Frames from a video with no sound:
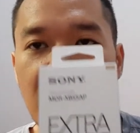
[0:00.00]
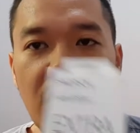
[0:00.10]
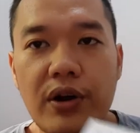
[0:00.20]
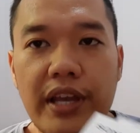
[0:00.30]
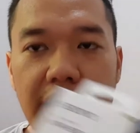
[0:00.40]

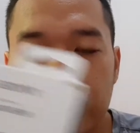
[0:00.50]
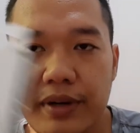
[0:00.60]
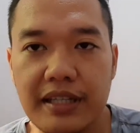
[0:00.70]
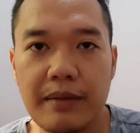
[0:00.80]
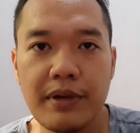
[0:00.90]
Oke, yang
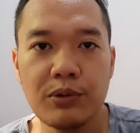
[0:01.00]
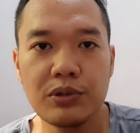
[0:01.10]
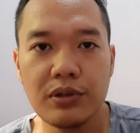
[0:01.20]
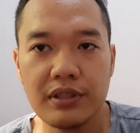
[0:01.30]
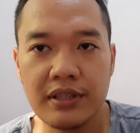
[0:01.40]
pertama
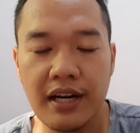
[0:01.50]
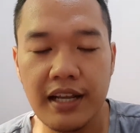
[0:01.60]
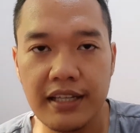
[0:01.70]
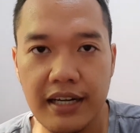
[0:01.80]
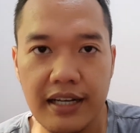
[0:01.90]
untuk
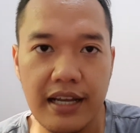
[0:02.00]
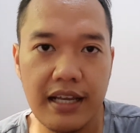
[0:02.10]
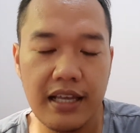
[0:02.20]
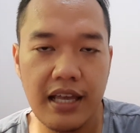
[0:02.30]
terkait harga.